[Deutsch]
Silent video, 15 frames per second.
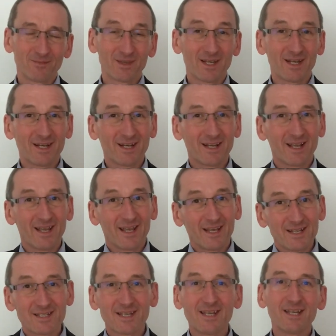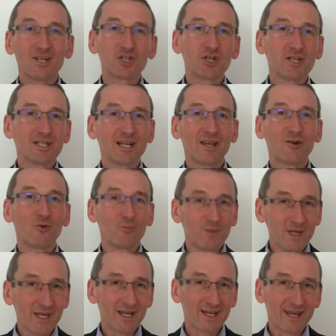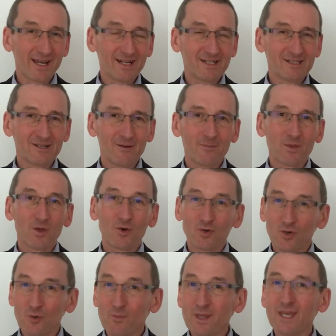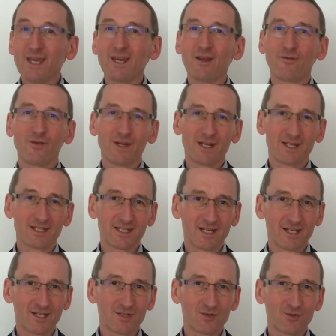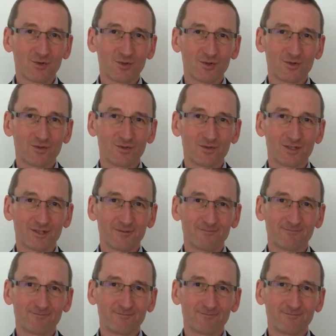Denn es geht ja schließlich um Ihr Geld und um Ihre finanzielle Zukunft.